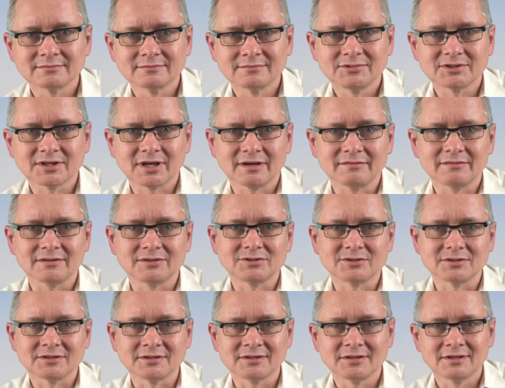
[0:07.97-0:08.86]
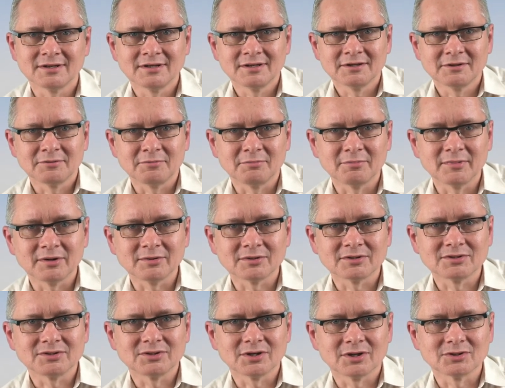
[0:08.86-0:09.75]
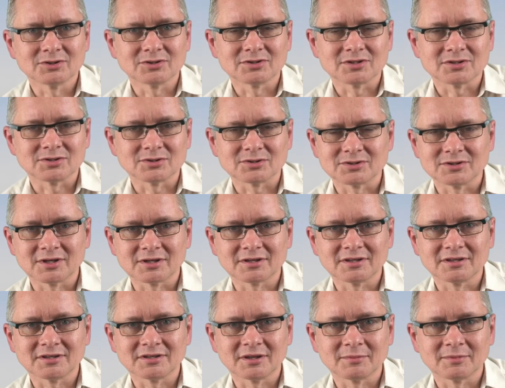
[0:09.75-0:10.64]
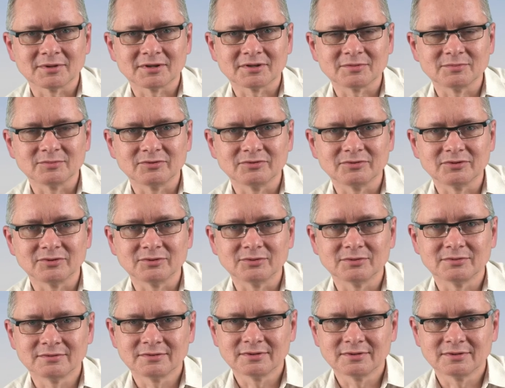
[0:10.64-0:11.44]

Ciekawe, czy Mały Książę coś na ten temat mówił.